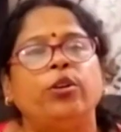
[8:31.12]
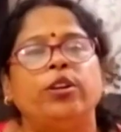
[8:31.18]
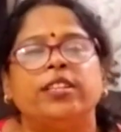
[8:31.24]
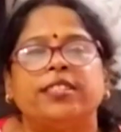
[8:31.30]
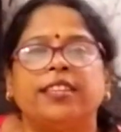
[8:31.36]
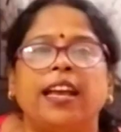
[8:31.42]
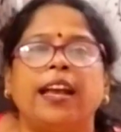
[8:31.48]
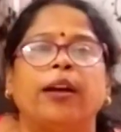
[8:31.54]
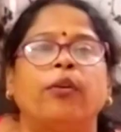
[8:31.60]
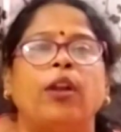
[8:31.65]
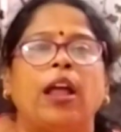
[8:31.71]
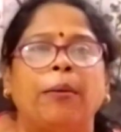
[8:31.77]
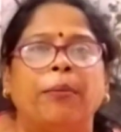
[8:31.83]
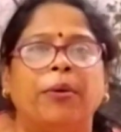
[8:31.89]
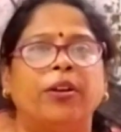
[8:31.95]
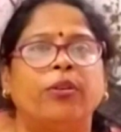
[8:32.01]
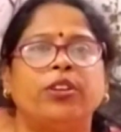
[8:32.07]
হয়েছে এখন
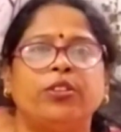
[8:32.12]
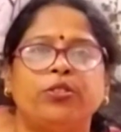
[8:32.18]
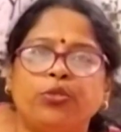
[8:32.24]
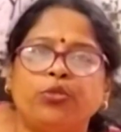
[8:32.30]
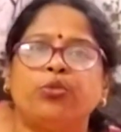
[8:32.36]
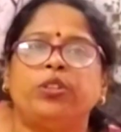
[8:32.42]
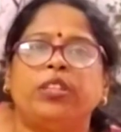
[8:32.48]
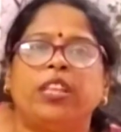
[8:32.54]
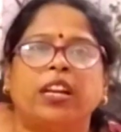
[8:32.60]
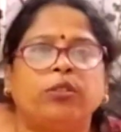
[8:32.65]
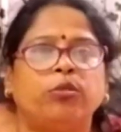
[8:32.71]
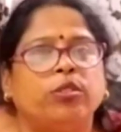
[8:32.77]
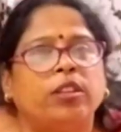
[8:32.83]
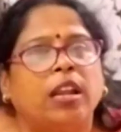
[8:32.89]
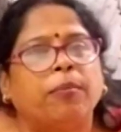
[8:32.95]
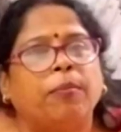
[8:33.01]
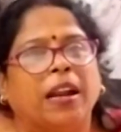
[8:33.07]
আমারও কিছু চুড়িদার
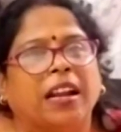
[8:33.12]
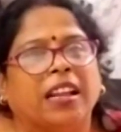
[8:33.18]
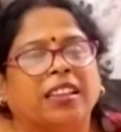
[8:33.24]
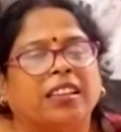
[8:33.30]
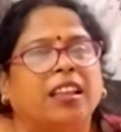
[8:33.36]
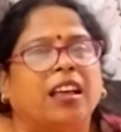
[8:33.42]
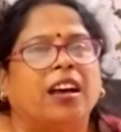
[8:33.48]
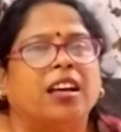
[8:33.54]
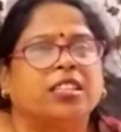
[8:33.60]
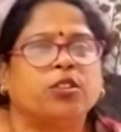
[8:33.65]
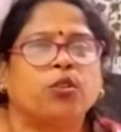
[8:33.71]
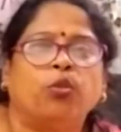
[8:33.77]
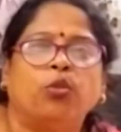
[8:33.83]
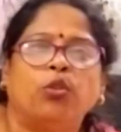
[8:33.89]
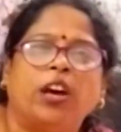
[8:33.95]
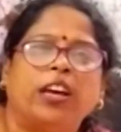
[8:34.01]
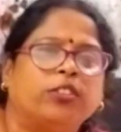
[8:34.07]
টুড়িদার বানাতে আছে
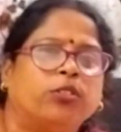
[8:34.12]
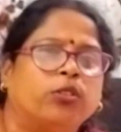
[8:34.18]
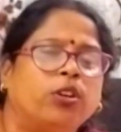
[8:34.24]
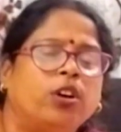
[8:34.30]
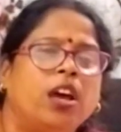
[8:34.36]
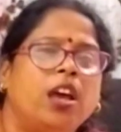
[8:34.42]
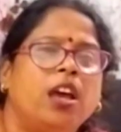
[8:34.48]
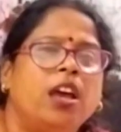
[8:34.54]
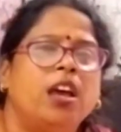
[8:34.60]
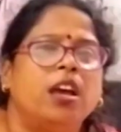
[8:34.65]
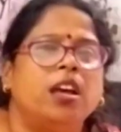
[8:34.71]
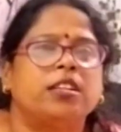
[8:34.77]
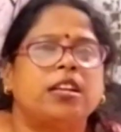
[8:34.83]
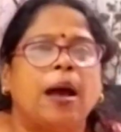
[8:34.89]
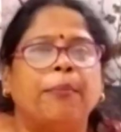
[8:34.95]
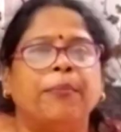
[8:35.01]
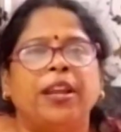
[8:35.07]
ওগুলো হয়তো
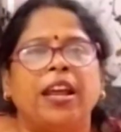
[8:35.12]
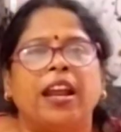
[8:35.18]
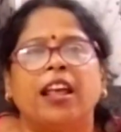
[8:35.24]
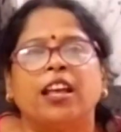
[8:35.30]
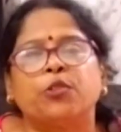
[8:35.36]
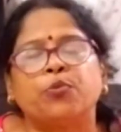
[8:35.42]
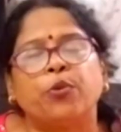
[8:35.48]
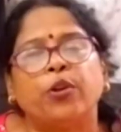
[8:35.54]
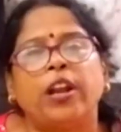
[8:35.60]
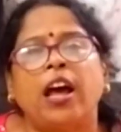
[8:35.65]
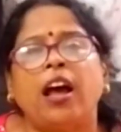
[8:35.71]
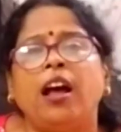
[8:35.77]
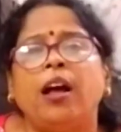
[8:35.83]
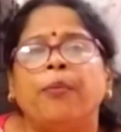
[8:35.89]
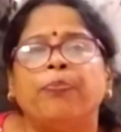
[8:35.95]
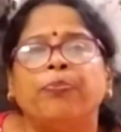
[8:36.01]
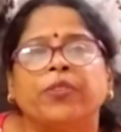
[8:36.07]
সামনে আর আসবো না
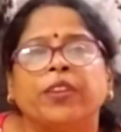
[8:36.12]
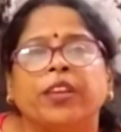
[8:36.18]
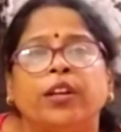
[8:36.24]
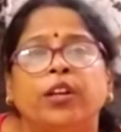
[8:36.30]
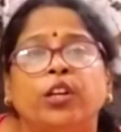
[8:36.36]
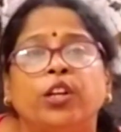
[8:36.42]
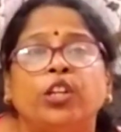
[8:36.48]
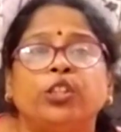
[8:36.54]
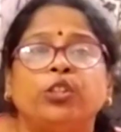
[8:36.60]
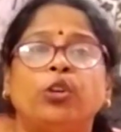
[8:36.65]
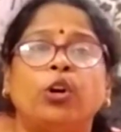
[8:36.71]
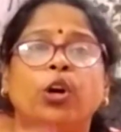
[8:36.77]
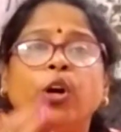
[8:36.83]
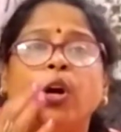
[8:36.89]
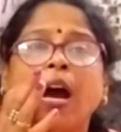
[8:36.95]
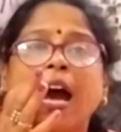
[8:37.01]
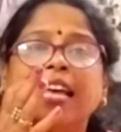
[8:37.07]
তো
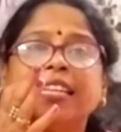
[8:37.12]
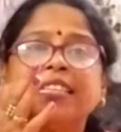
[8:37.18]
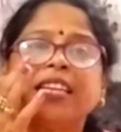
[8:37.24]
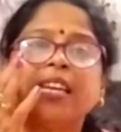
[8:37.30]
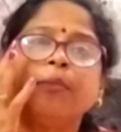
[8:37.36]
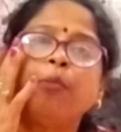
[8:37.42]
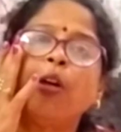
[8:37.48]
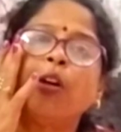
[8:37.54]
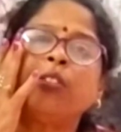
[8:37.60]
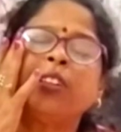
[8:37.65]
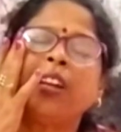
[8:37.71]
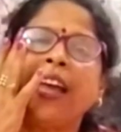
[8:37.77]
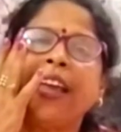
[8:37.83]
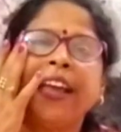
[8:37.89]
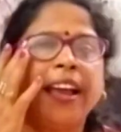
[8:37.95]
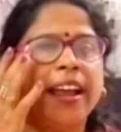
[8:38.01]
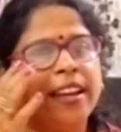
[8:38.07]
আজকের
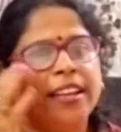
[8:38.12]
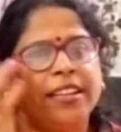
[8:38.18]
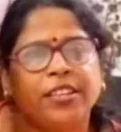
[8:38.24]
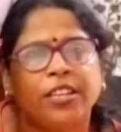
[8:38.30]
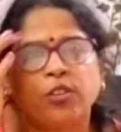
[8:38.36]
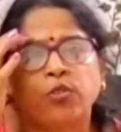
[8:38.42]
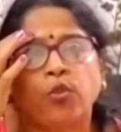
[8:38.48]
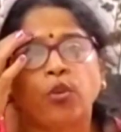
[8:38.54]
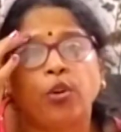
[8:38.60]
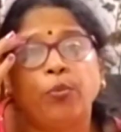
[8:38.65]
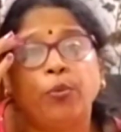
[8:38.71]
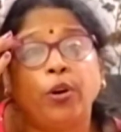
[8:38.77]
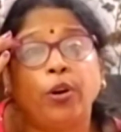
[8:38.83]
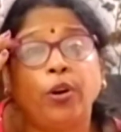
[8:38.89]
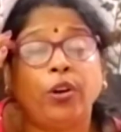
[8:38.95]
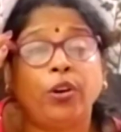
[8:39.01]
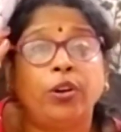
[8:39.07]
ব্লগটা এখানেই শেষ করব
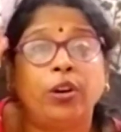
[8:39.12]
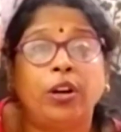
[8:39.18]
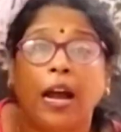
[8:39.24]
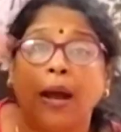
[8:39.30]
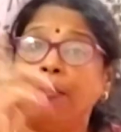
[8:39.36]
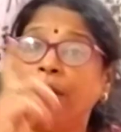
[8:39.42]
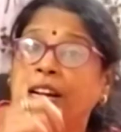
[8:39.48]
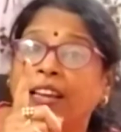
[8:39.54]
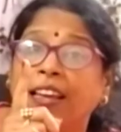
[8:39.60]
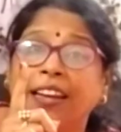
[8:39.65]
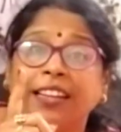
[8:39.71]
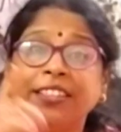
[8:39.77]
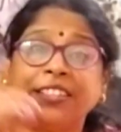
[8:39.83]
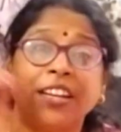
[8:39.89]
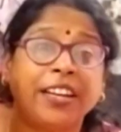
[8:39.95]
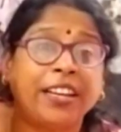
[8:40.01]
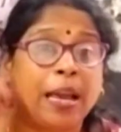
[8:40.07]
আমার
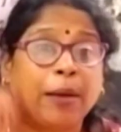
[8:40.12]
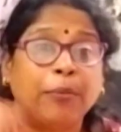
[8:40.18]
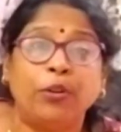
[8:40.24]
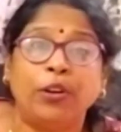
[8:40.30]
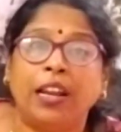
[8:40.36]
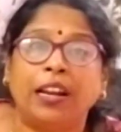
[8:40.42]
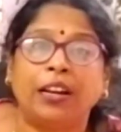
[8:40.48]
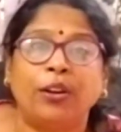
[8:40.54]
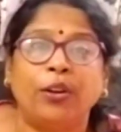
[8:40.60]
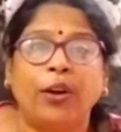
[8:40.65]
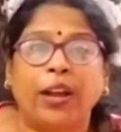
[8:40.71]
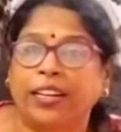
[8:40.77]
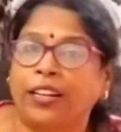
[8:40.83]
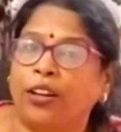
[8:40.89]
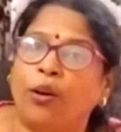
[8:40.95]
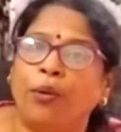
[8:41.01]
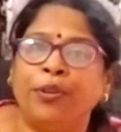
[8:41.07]
কালেকশান কেমন লাগলো
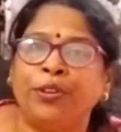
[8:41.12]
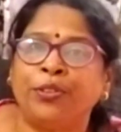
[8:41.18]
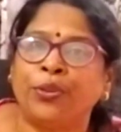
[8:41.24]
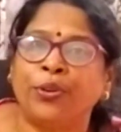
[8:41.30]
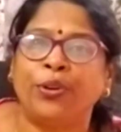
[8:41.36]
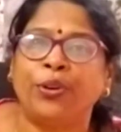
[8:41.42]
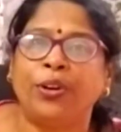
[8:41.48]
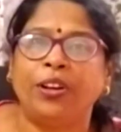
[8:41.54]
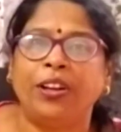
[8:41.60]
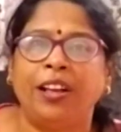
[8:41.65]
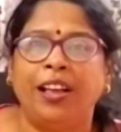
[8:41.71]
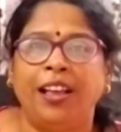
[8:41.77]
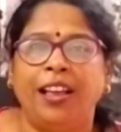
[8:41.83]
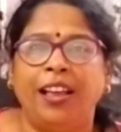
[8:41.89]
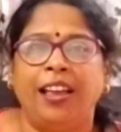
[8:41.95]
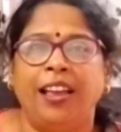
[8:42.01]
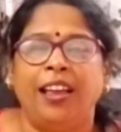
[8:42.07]
একটা কমেন্ট করো
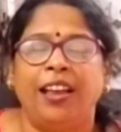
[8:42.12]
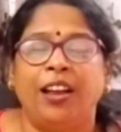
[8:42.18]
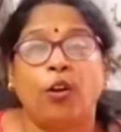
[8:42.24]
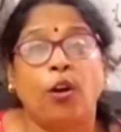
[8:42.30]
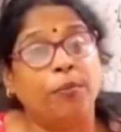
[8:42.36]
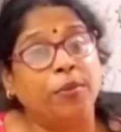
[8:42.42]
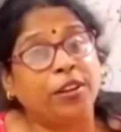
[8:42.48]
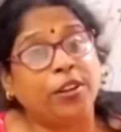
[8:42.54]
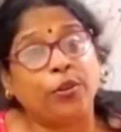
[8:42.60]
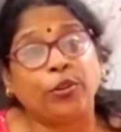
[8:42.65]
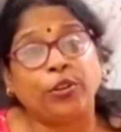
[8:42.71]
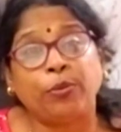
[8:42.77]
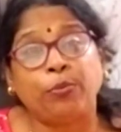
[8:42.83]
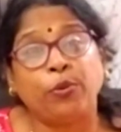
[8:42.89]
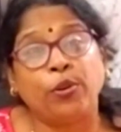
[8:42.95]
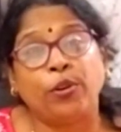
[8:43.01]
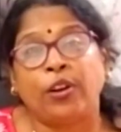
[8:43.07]
কমেন্ট
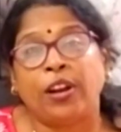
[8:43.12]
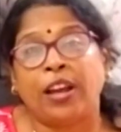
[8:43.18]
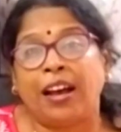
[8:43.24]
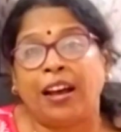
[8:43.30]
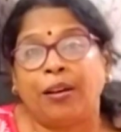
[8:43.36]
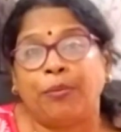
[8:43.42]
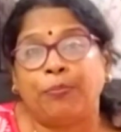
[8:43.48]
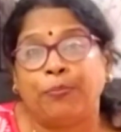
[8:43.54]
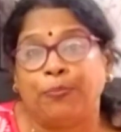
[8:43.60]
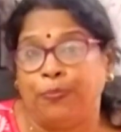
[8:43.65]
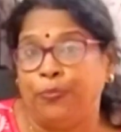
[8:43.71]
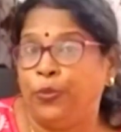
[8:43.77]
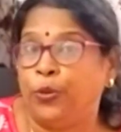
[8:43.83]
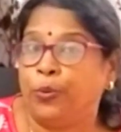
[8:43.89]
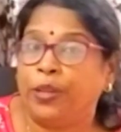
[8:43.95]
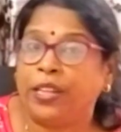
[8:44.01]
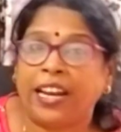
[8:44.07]
করতে ভুলো না
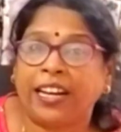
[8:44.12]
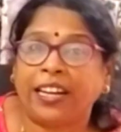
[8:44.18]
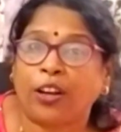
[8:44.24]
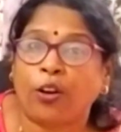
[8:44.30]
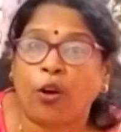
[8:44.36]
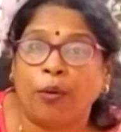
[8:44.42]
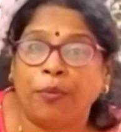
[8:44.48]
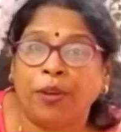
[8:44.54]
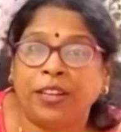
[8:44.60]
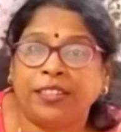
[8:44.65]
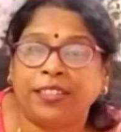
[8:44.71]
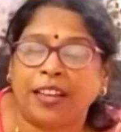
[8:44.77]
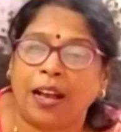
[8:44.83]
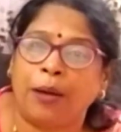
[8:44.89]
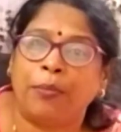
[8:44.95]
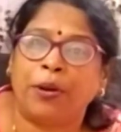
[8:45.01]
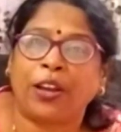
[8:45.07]
তোমাদের একটা কমেন্ট
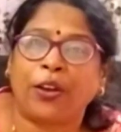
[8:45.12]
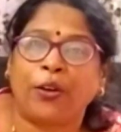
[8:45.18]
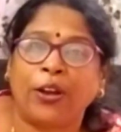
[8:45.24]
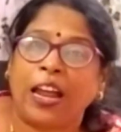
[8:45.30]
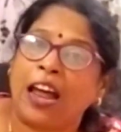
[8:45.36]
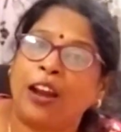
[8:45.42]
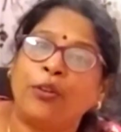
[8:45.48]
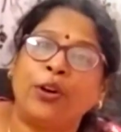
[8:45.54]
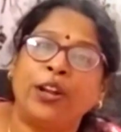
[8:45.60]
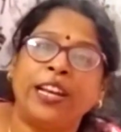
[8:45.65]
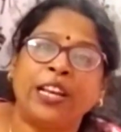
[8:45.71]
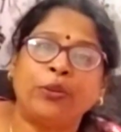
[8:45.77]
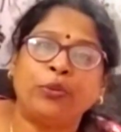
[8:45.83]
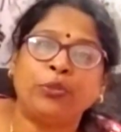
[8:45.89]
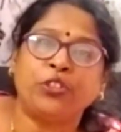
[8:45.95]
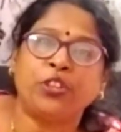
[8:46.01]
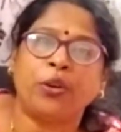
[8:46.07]
আমাকে আরও
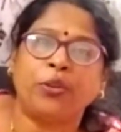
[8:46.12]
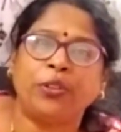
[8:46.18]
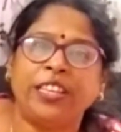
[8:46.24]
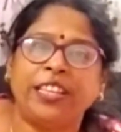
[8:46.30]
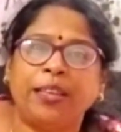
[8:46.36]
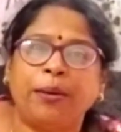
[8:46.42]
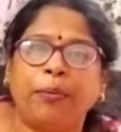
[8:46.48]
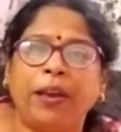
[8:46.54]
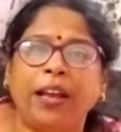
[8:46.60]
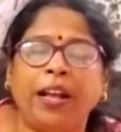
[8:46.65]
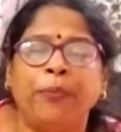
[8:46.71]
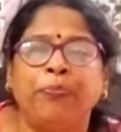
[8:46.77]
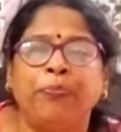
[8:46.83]
অনেক উৎসাহ দিয়ে দেবে